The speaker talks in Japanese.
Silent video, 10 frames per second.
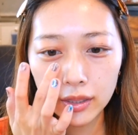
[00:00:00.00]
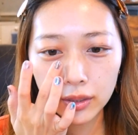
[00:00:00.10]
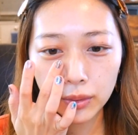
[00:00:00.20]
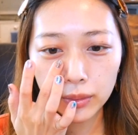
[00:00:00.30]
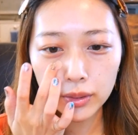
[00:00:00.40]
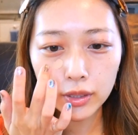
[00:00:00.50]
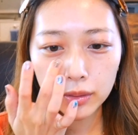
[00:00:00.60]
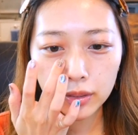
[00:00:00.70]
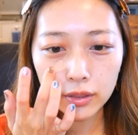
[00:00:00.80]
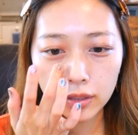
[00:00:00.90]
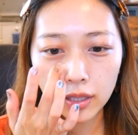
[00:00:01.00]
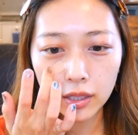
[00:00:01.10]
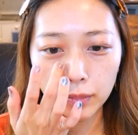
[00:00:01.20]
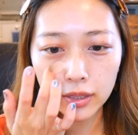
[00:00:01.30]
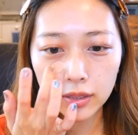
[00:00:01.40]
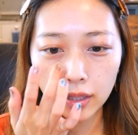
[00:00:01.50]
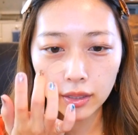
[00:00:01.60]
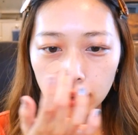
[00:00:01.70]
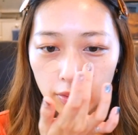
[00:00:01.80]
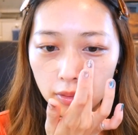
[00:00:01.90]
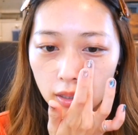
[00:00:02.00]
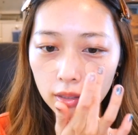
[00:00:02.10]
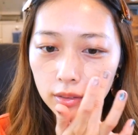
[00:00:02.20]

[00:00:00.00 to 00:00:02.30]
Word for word: すごい薄くつけてます最近は